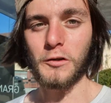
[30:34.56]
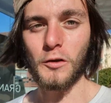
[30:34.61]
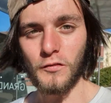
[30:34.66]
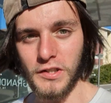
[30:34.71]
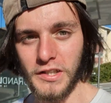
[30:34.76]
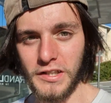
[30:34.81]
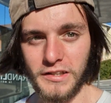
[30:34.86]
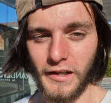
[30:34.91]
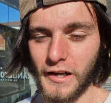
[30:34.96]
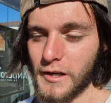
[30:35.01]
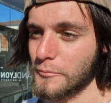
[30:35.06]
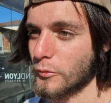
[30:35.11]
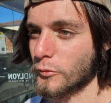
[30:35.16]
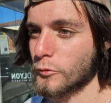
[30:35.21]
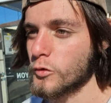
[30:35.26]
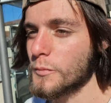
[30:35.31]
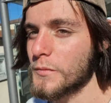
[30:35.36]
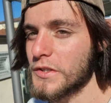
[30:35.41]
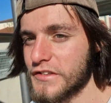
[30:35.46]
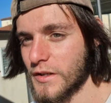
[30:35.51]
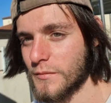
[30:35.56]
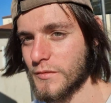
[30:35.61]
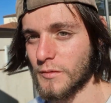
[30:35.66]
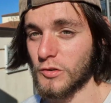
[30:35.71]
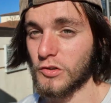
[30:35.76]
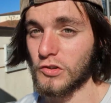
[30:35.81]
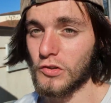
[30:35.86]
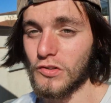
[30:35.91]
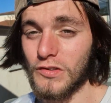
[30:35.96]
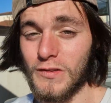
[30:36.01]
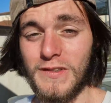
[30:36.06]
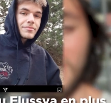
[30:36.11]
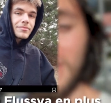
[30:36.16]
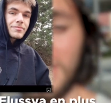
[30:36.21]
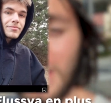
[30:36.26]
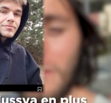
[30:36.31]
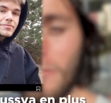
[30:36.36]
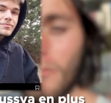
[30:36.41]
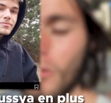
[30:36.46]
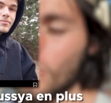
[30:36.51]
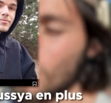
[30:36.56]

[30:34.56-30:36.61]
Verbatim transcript: Et devinez qui a répondu, mesdames et messieurs, Steve